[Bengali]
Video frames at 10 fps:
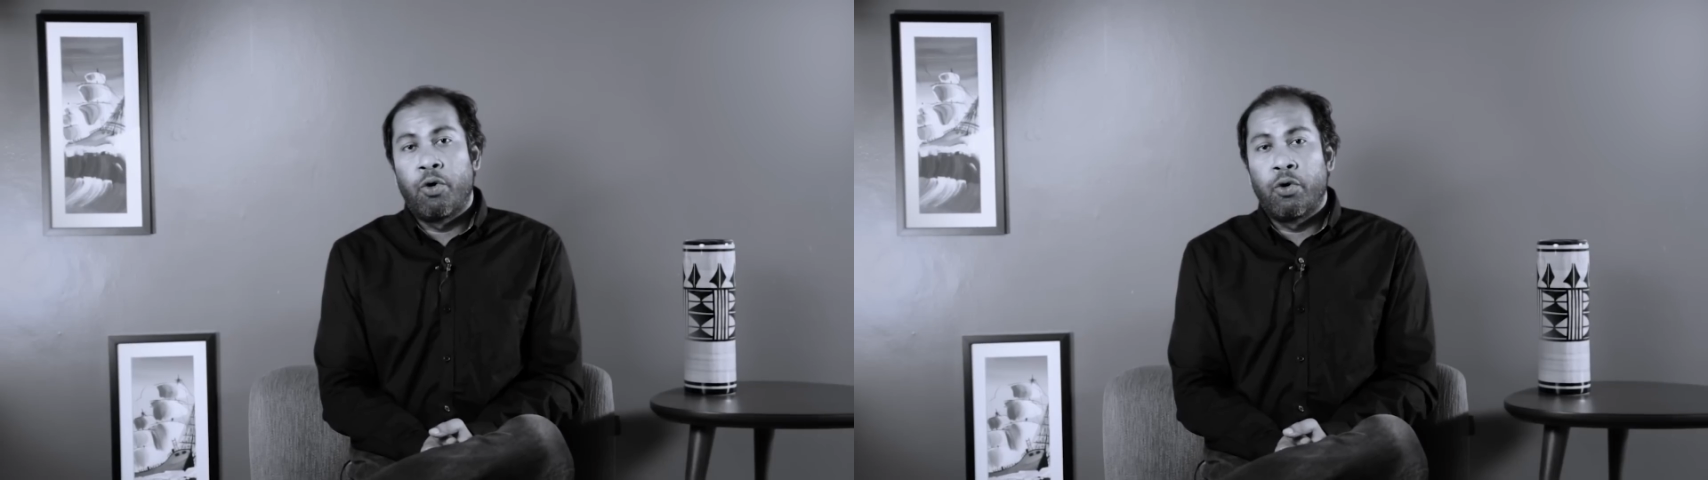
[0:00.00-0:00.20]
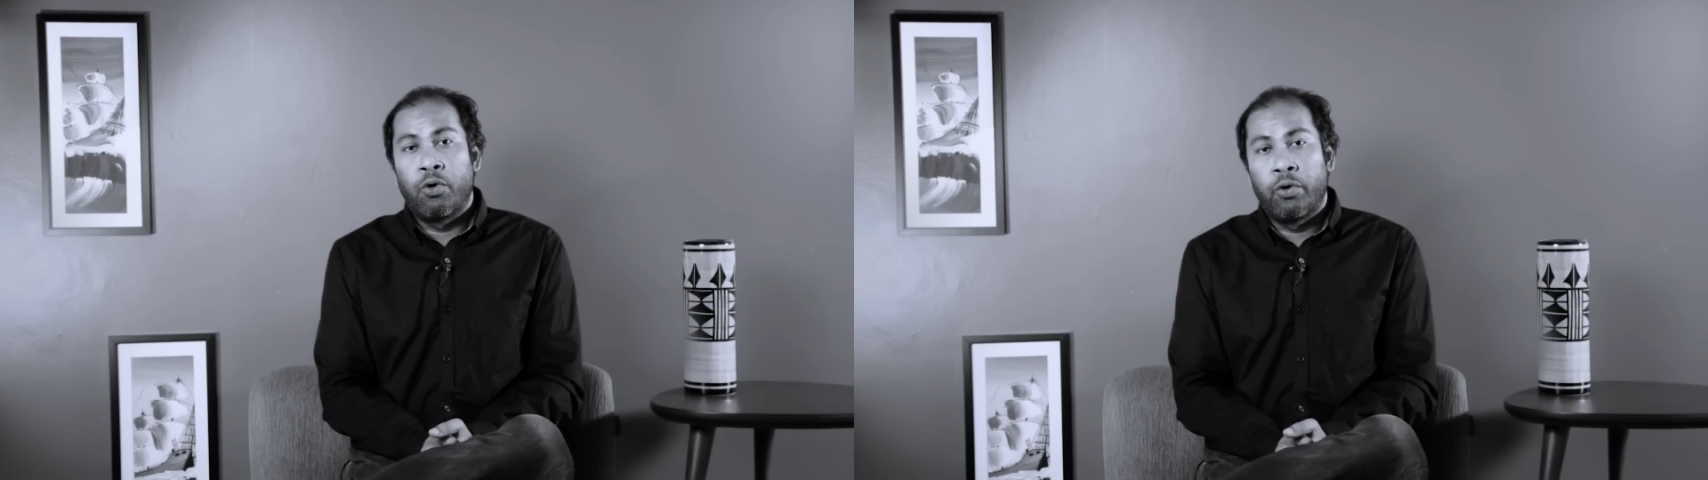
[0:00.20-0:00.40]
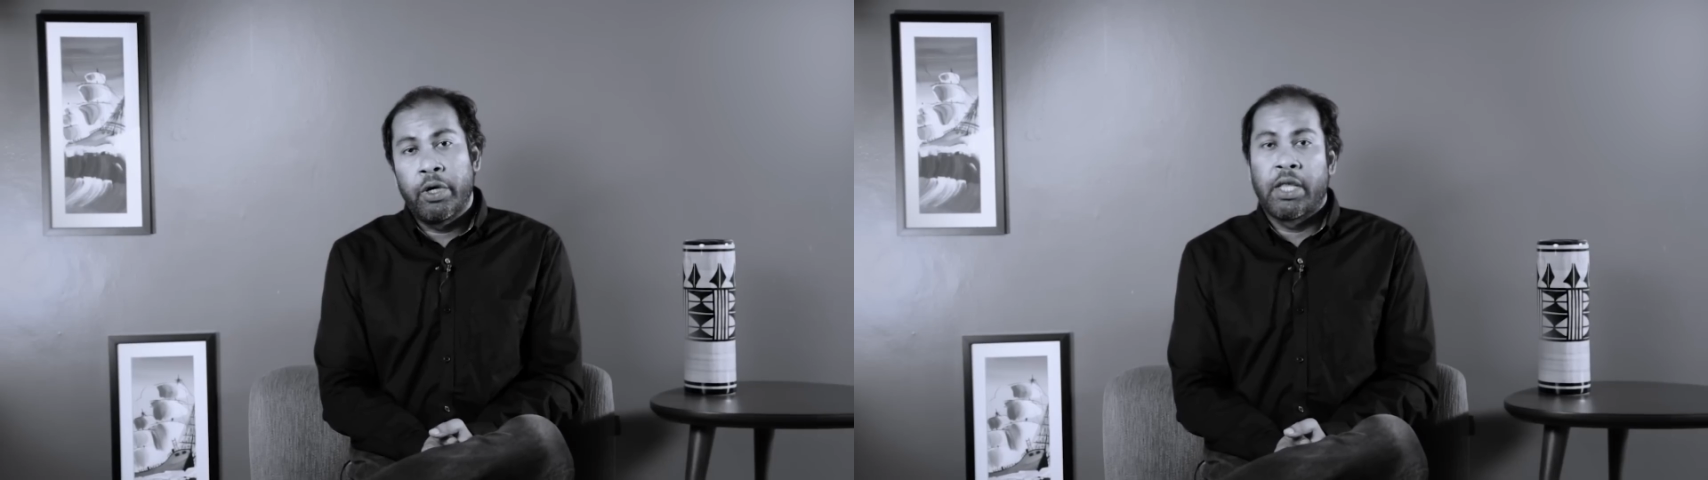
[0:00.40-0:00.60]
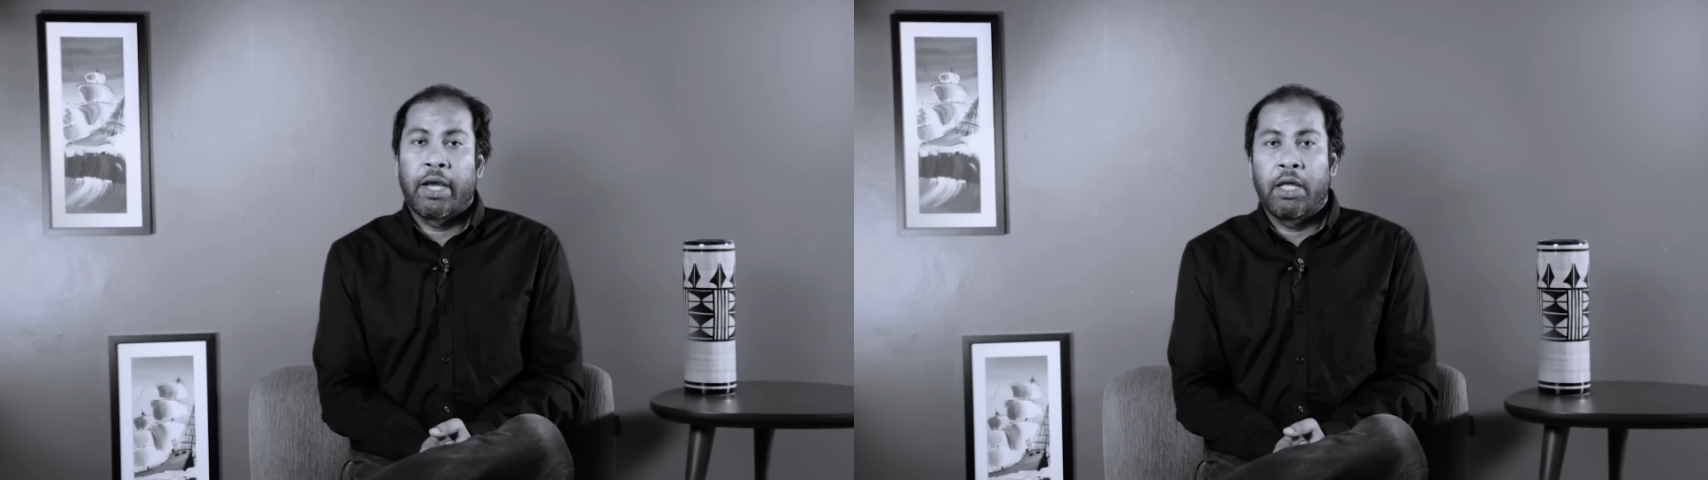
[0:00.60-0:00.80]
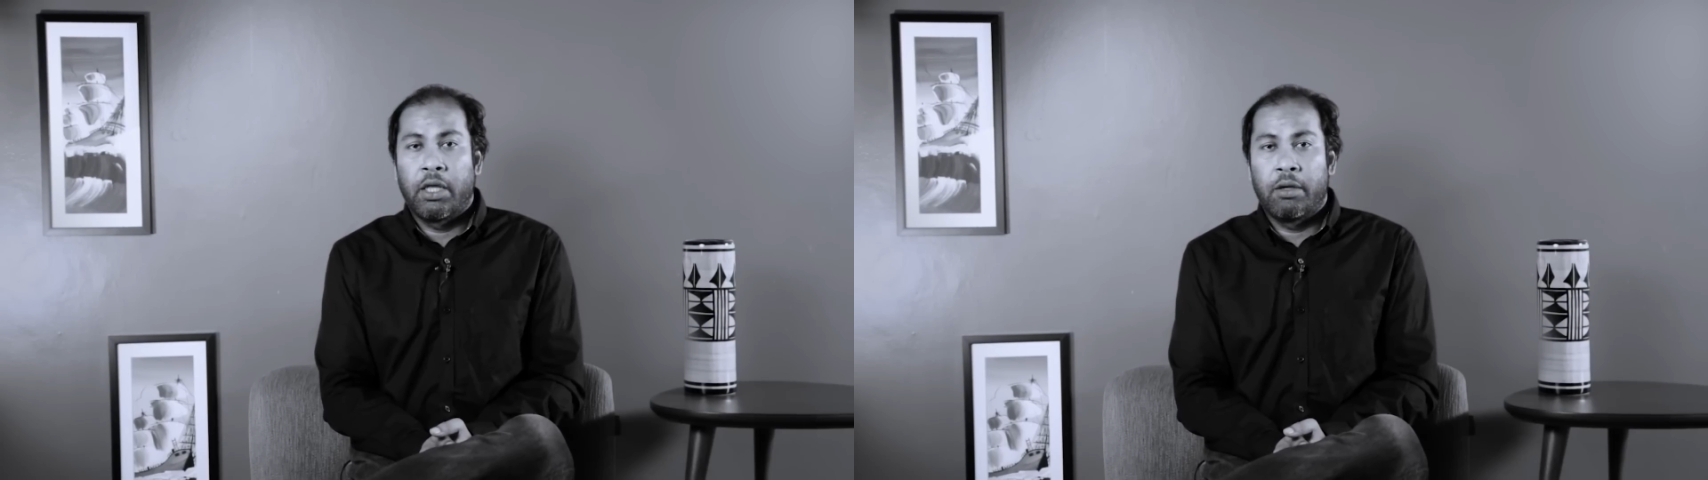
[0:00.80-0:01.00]
বড় হয়ে
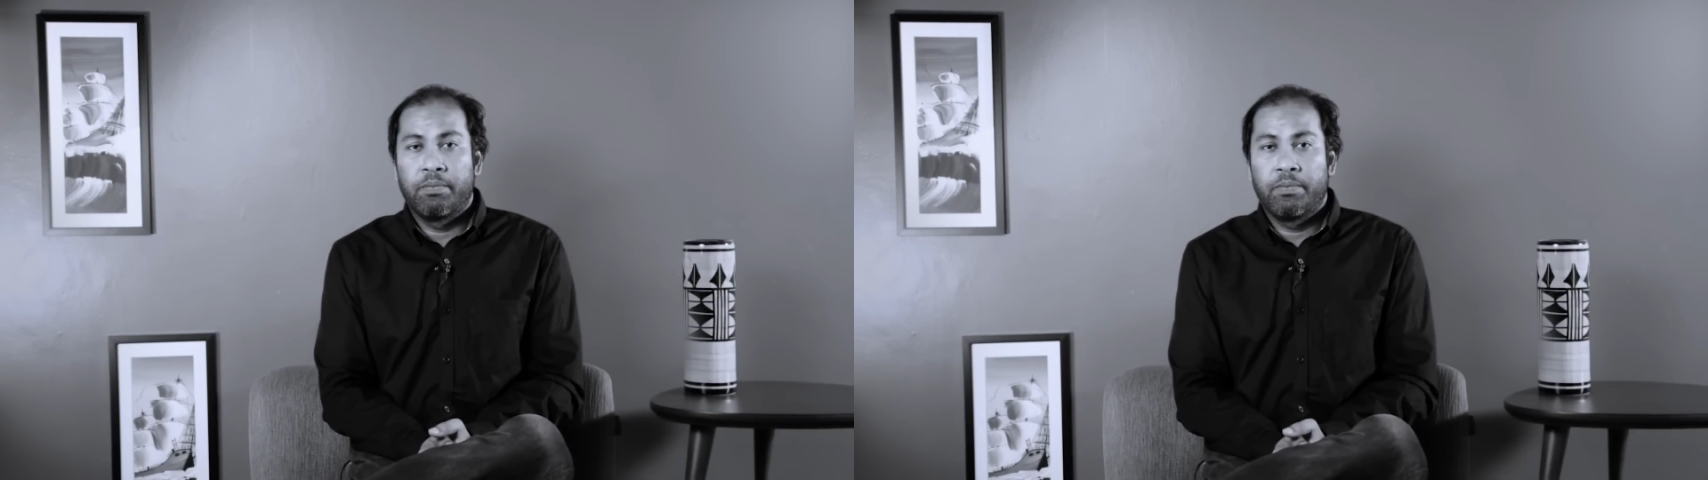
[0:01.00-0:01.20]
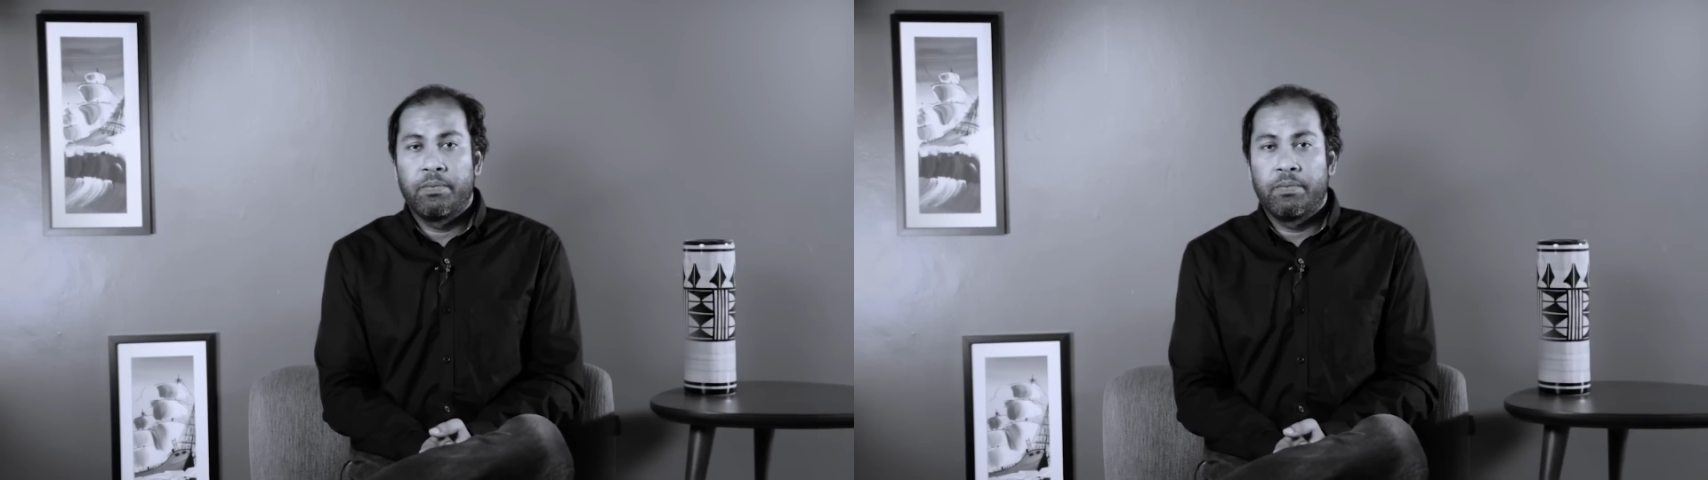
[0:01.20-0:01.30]
দেখা দেয়